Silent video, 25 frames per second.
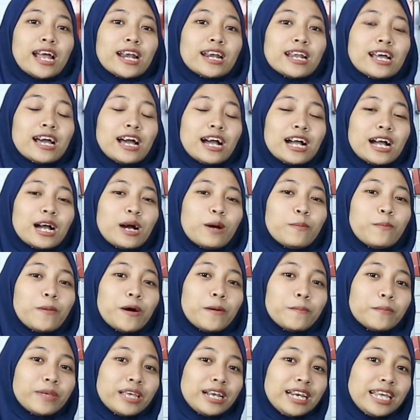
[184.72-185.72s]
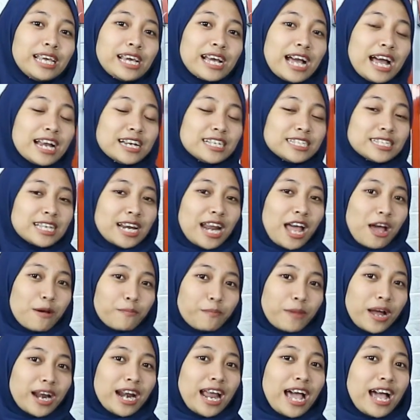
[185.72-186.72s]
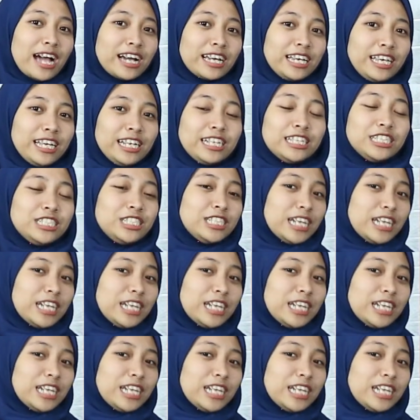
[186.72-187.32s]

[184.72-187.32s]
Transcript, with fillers: tanda kepemilikan senapan angin.